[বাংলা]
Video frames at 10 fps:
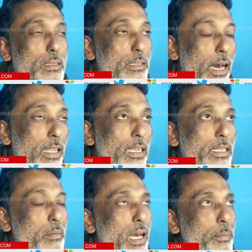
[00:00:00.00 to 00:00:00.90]

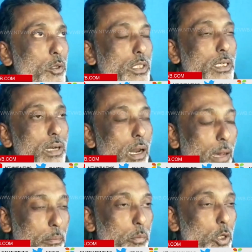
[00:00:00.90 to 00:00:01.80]
দালালির মারফতে
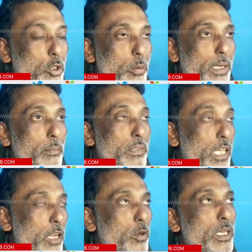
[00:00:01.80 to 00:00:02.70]
বর্তমান
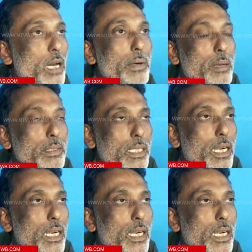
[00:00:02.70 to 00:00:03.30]
বিধায়ককে আবার আমাদের